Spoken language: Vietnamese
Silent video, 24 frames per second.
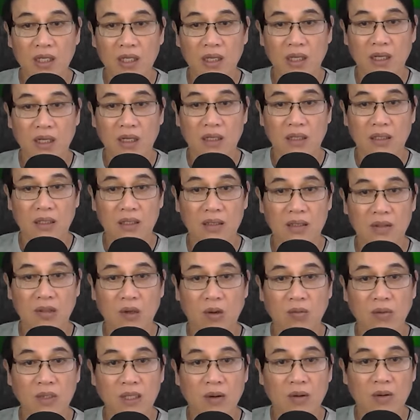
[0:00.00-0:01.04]
Ờ,
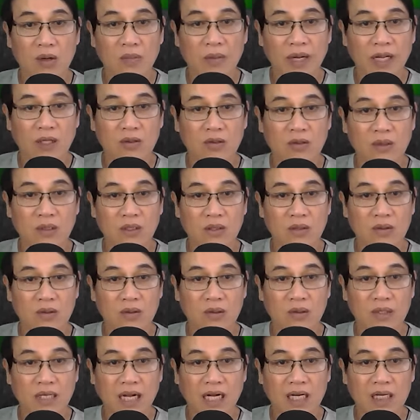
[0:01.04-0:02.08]
cũng không có may tôi
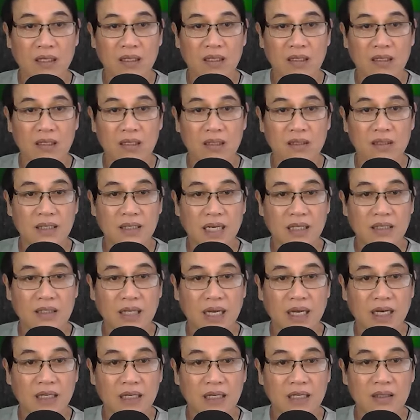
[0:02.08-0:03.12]
tôi đặt đặt
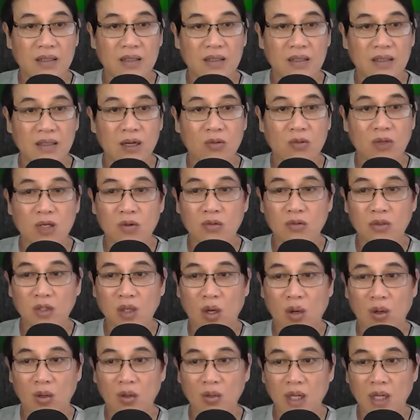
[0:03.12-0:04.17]
tay lên không có đúng
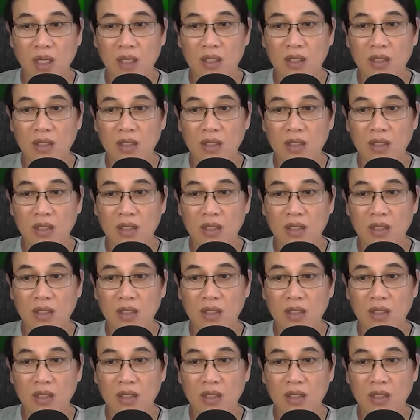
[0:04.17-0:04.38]
chỗ.